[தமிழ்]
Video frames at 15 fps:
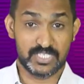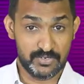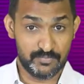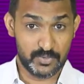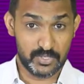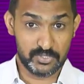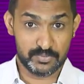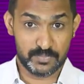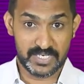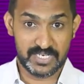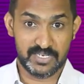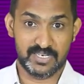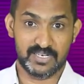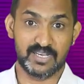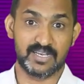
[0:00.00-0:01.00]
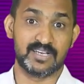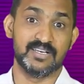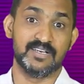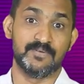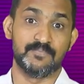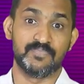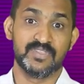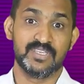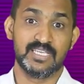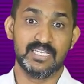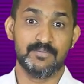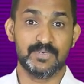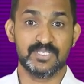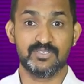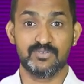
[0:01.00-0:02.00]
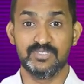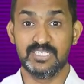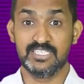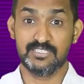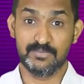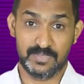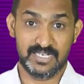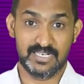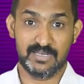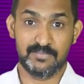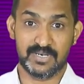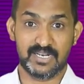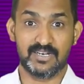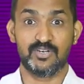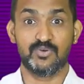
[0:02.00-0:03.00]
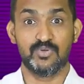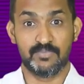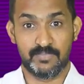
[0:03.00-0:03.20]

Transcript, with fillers: செல்ஃபோன் யூஸ் பண்ணிகிட்டே இருக்காங்க இல்லை பசங்க வந்து டிசிப்ளின் இல்லாமல் இருக்கின்ற